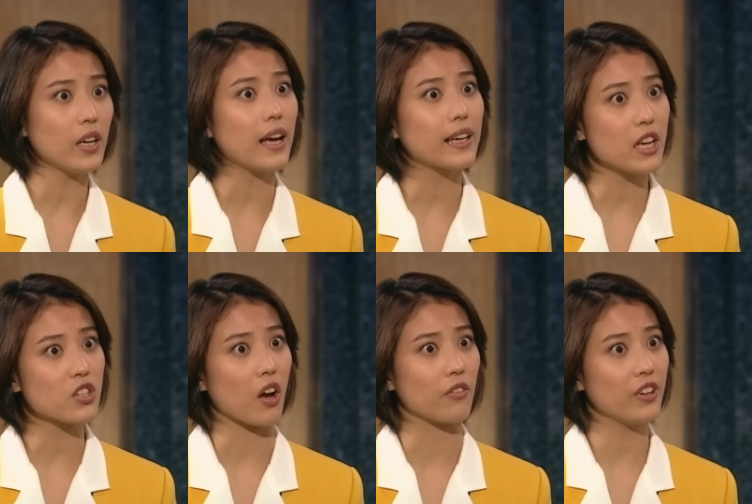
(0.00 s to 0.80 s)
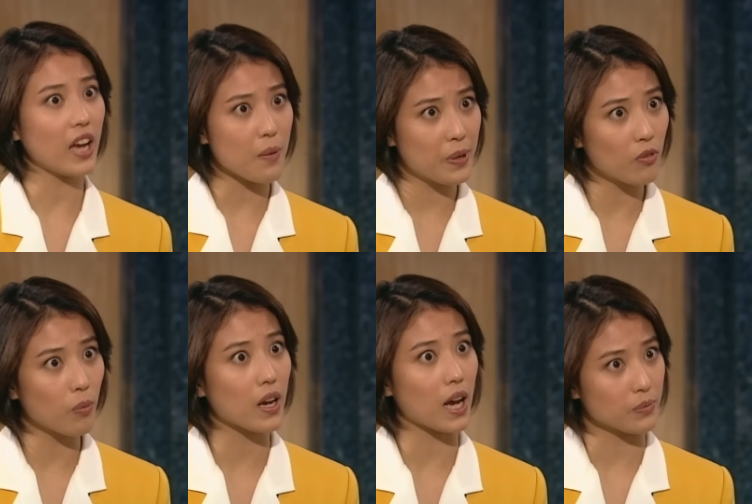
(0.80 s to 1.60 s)
Hôm đó trong khu cấm hút thuốc
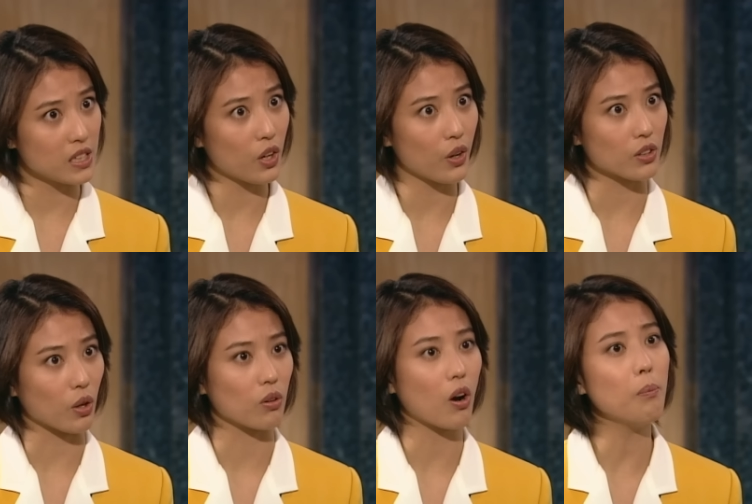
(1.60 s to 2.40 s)
của khu cấm ở sân bay